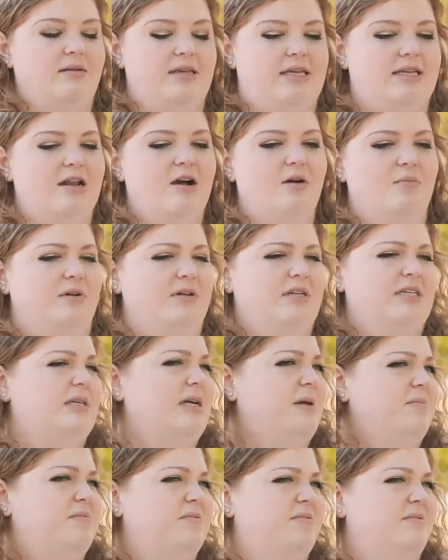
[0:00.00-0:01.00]
Ich glaube, ich
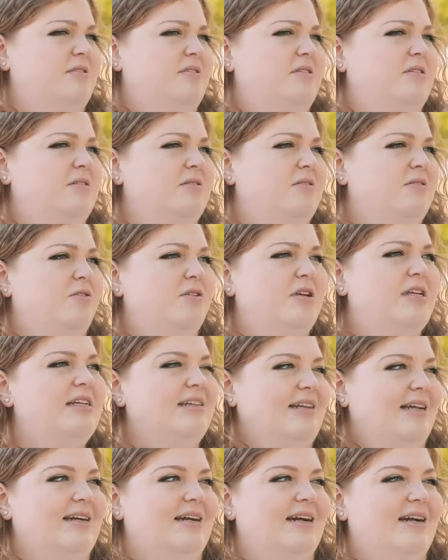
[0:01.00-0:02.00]
habe äh, noch nie
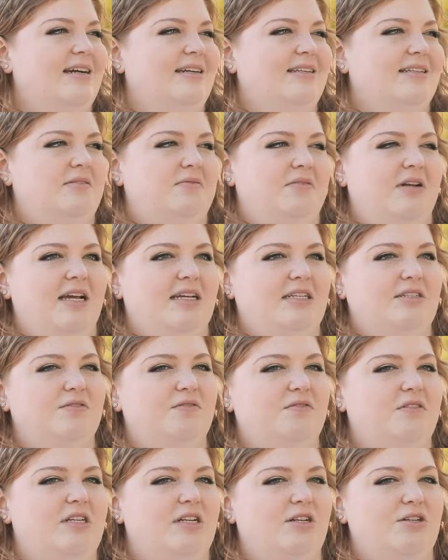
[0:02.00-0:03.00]
länger als vielleicht eine
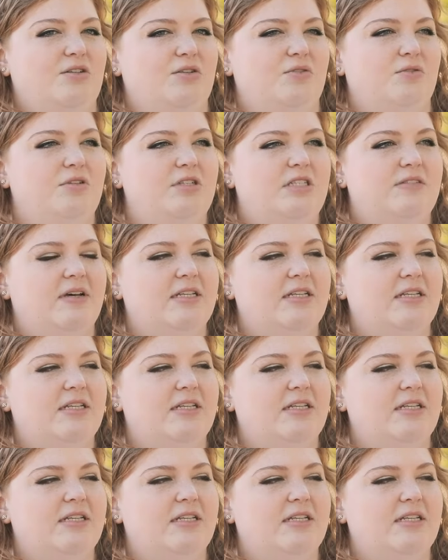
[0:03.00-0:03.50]
Viertelstunde,